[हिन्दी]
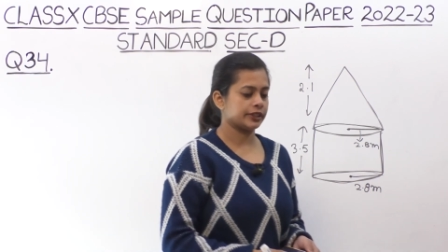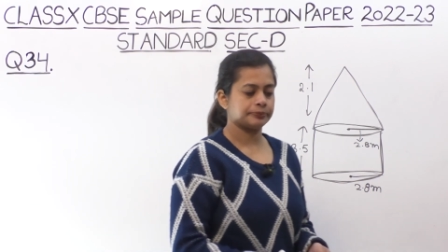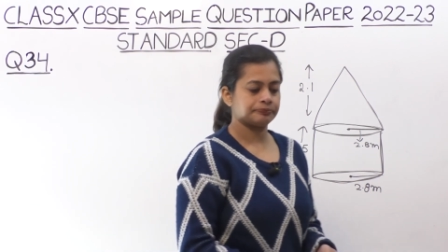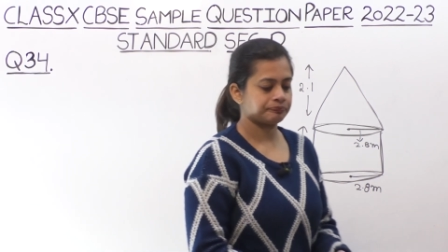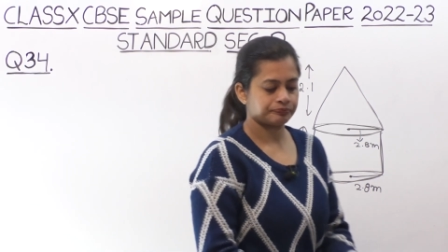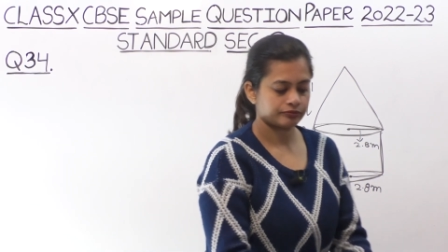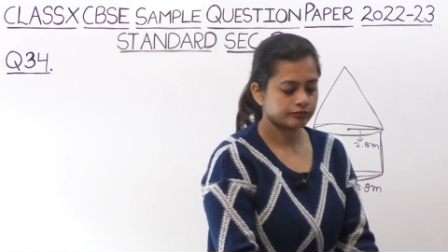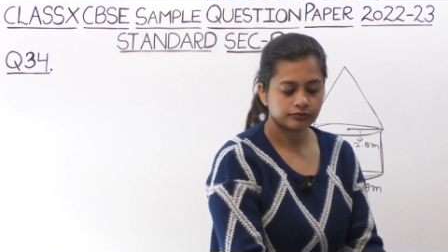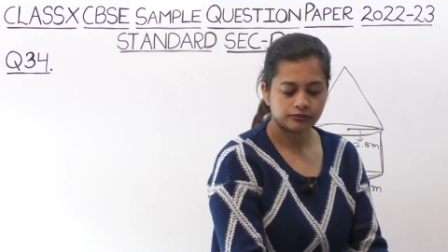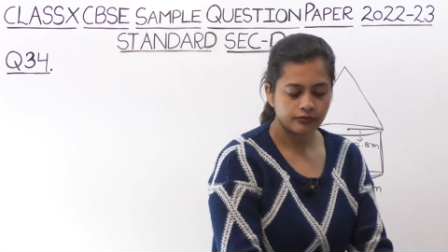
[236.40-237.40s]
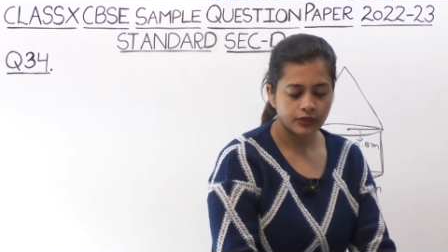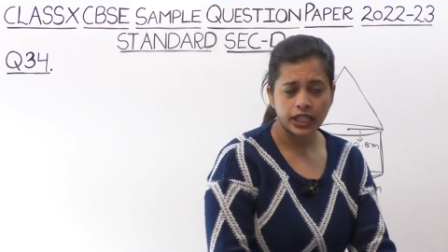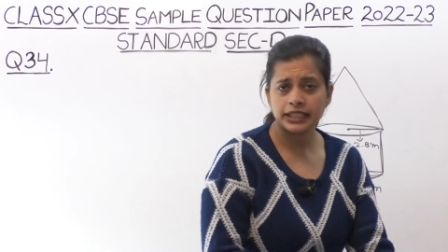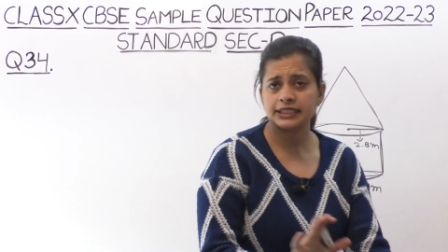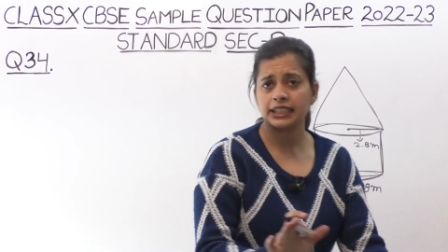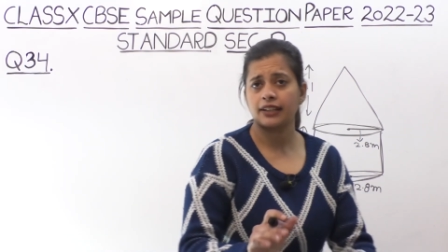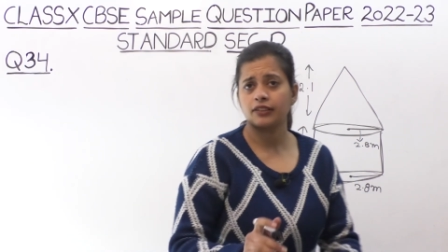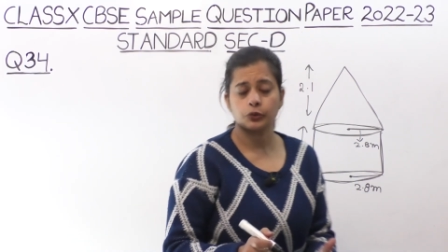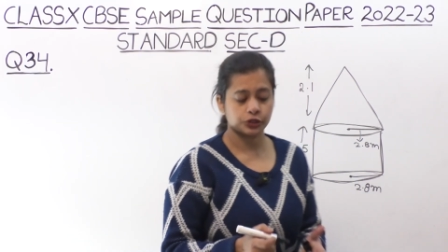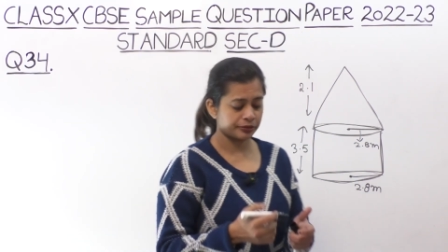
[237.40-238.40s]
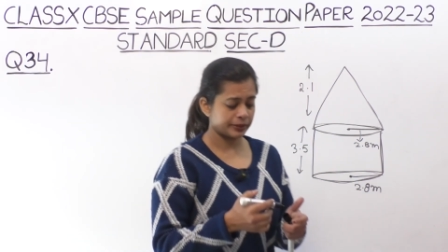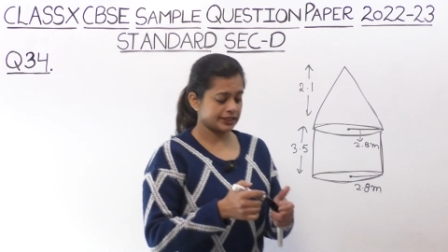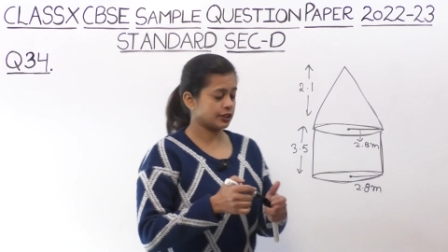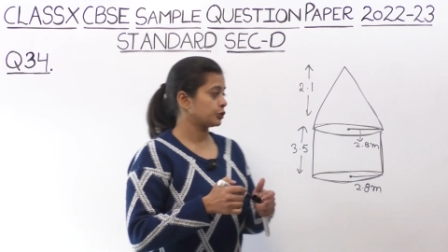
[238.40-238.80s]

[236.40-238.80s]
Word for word: बिना इसके अलावा क्वेश्चन में ऐसा